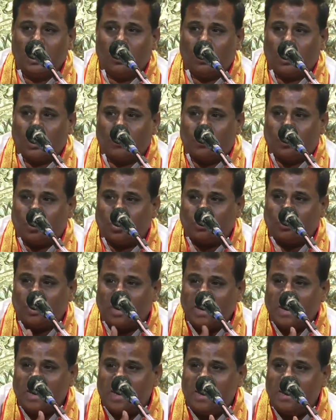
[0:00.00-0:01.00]
ఒక
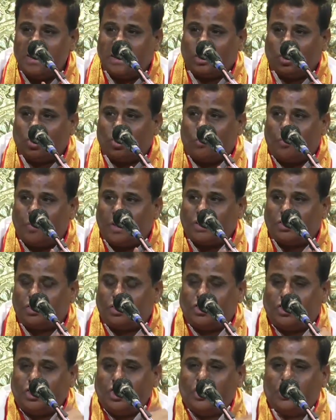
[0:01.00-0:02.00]
పూర్వరంగాన్ని ఎంత గొప్పగా
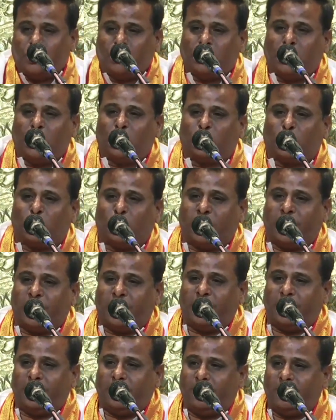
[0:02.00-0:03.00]
సృష్టించుకుంటారో చూడండి